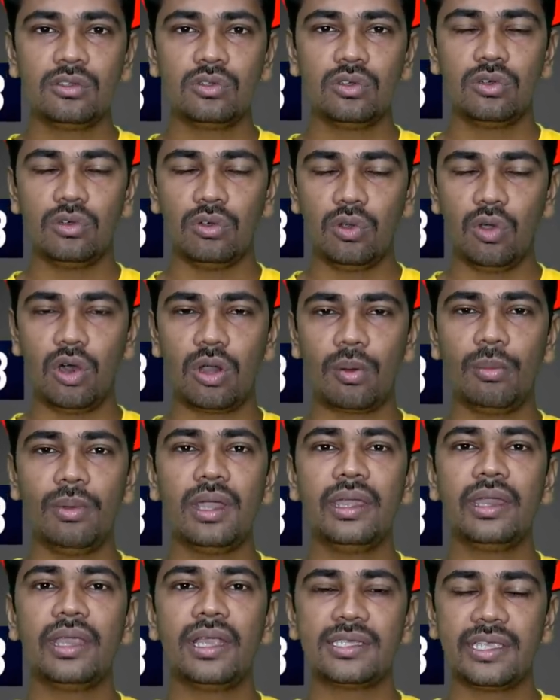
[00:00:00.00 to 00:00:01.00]
ஸோ
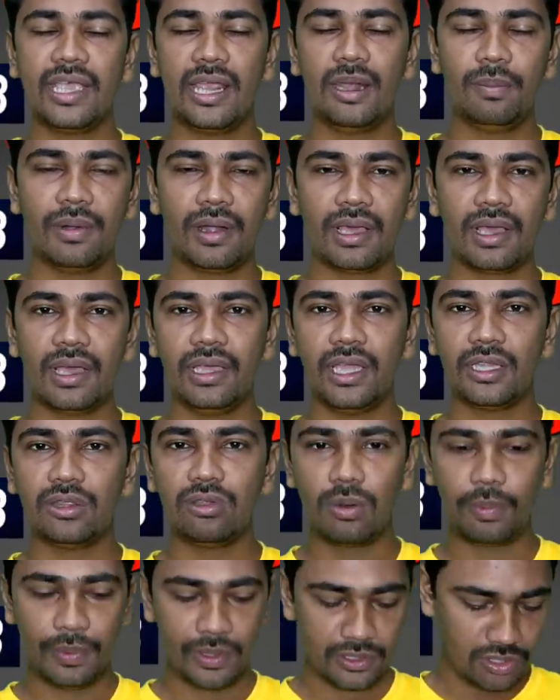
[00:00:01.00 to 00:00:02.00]
நார்மலாக நீங்கள் செயல்படுங்க
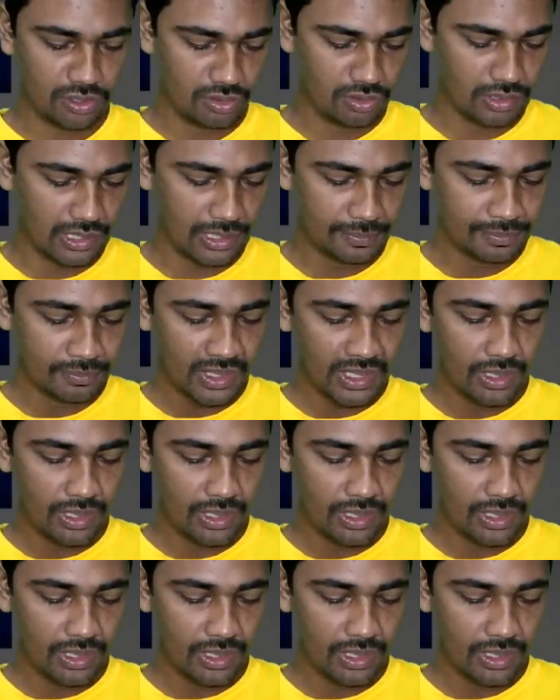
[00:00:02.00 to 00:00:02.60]
எந்த ஒரு பிரச்சனையும் இல்லை